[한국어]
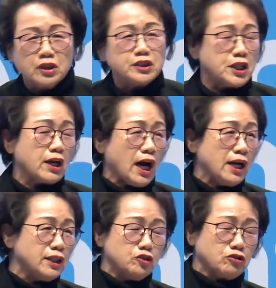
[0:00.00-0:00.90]
그 제가
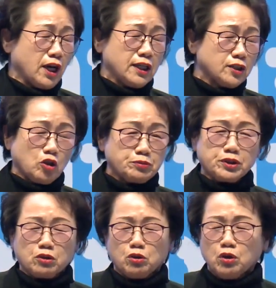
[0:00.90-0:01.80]
할 이유가 하나도
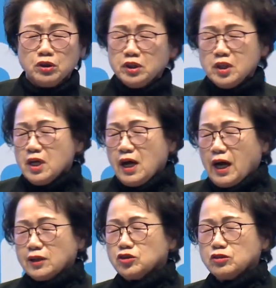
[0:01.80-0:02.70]
없었고
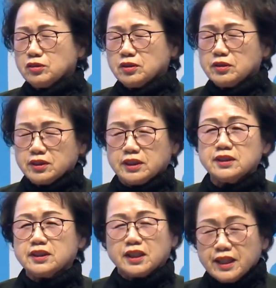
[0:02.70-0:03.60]
아주
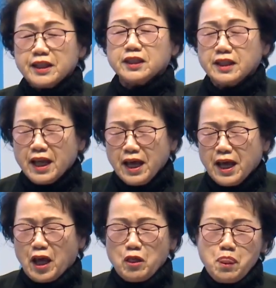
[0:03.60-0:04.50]
진짜
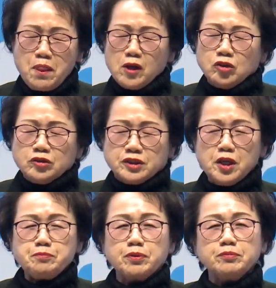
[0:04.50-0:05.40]
그랬는데
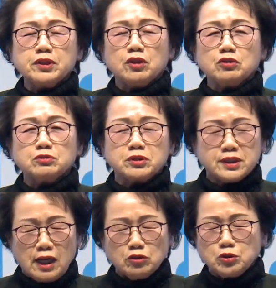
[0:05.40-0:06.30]
제품이 너무
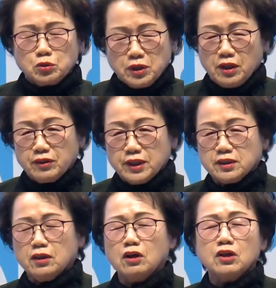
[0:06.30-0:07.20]
싸고 좋다고
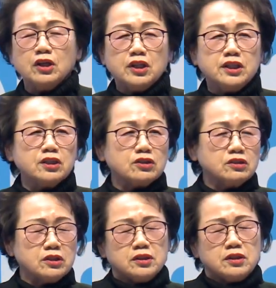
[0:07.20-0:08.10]
해서
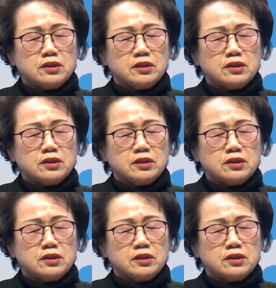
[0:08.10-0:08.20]
이거를